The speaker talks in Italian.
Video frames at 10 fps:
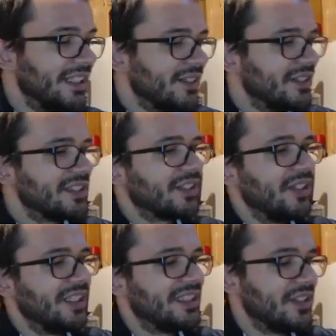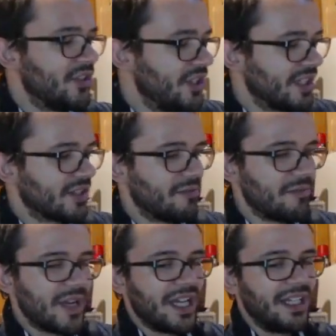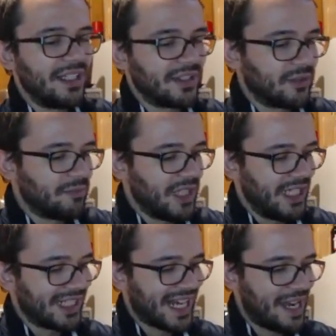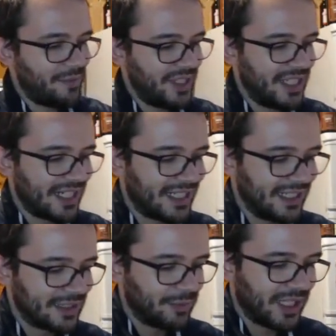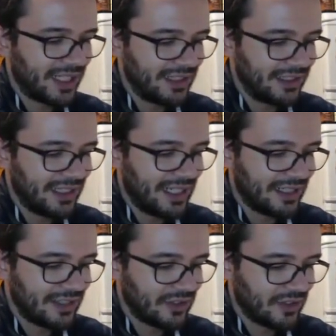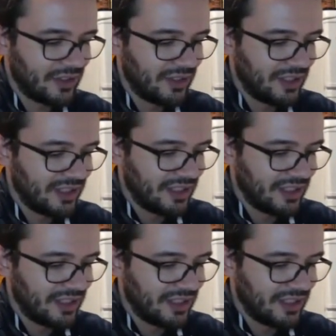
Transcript: Queste collezioncine sono belle, sono belle rapide anche da spacchettare, sono